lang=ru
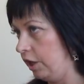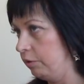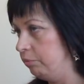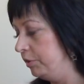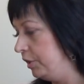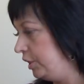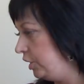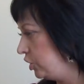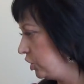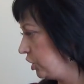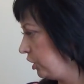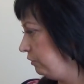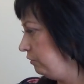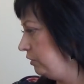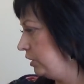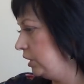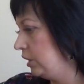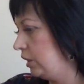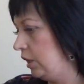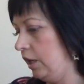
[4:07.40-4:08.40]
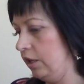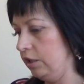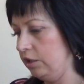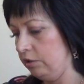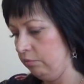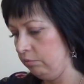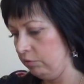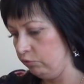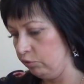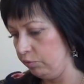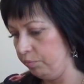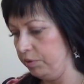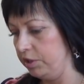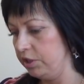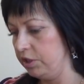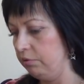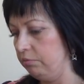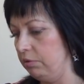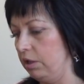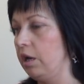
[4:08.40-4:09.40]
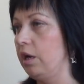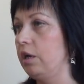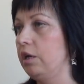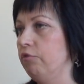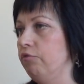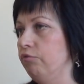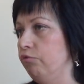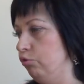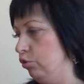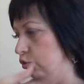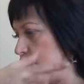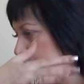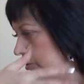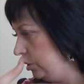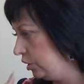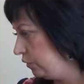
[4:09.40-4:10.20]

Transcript: как бы речка, и вытекает, и мы вот писем и какаем воду,